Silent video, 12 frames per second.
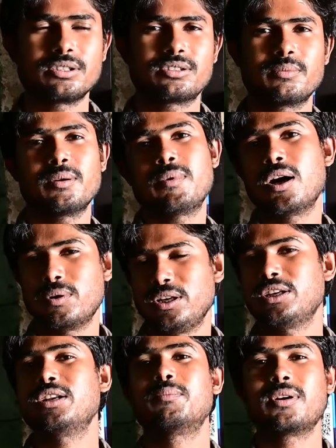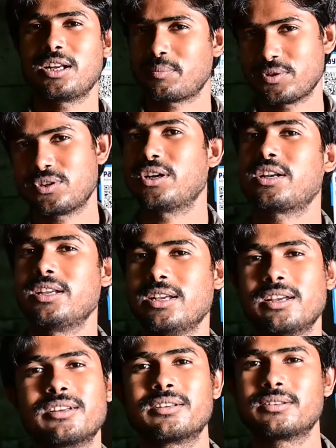इस समय बाहुबली की नंबर एक पे चल रही
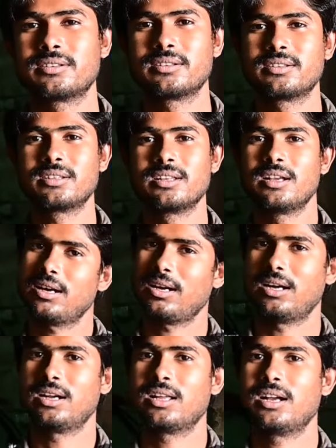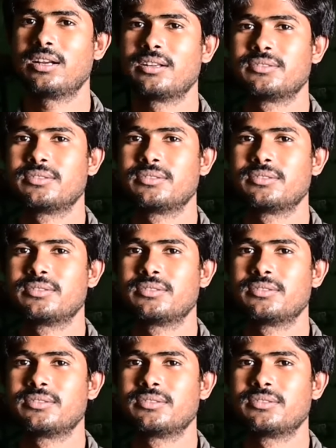है अच्छा हाँ। कितना